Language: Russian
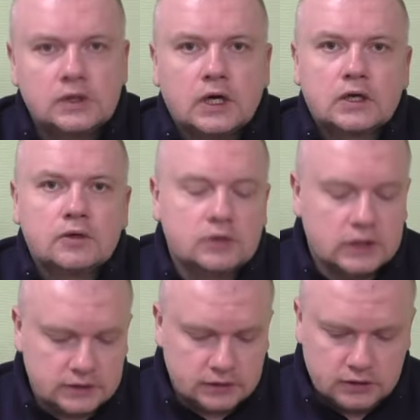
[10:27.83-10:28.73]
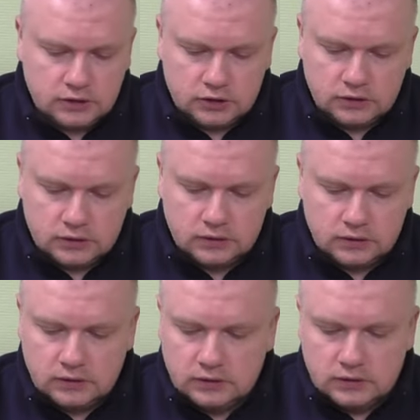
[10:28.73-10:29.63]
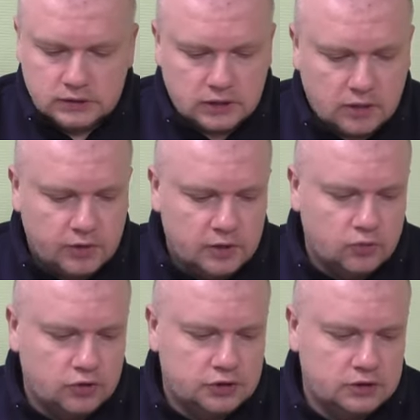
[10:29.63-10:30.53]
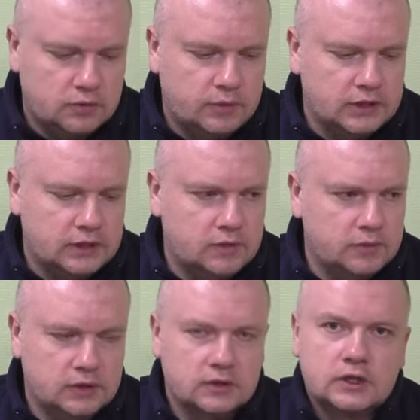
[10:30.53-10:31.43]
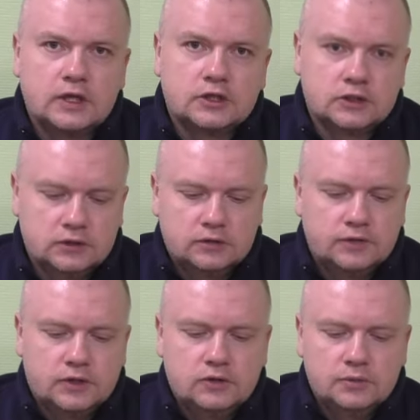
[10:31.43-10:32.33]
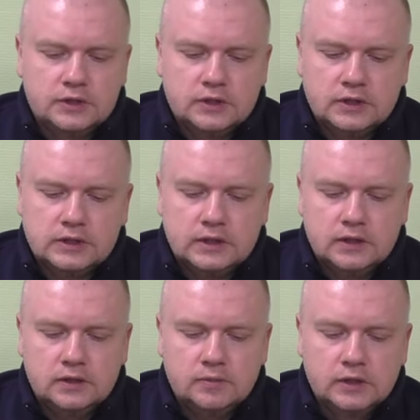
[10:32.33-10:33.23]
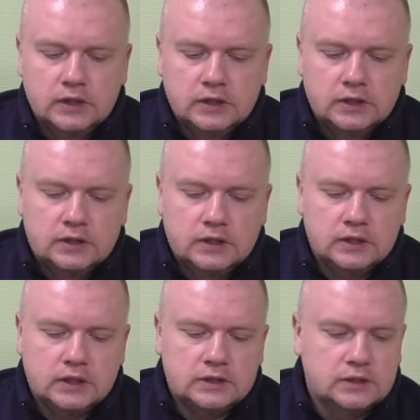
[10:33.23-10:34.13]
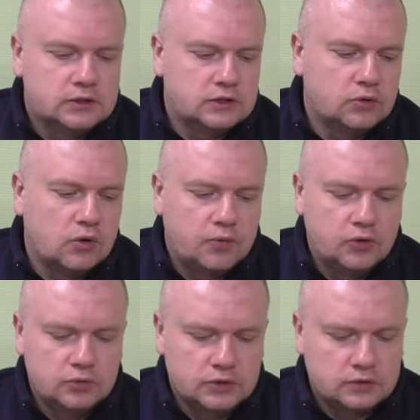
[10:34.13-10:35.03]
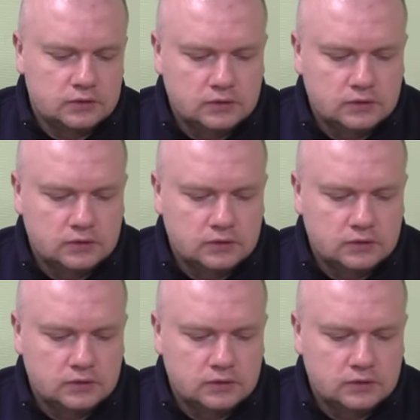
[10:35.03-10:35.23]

Так, и у нас здесь лежит самая мощная модель. Мы дальше вернемся к остальным. 13100 плюс.